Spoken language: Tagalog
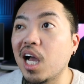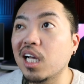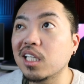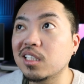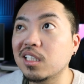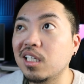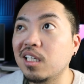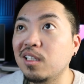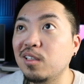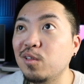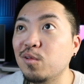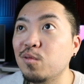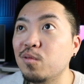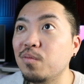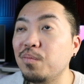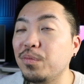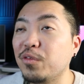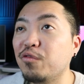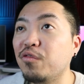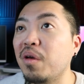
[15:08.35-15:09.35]
As in
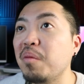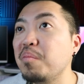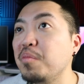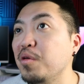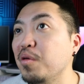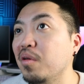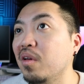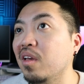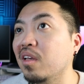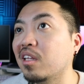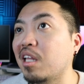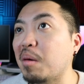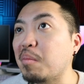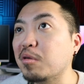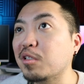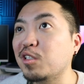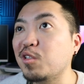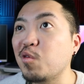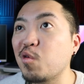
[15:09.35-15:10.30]
yung Feb yun eh, tapos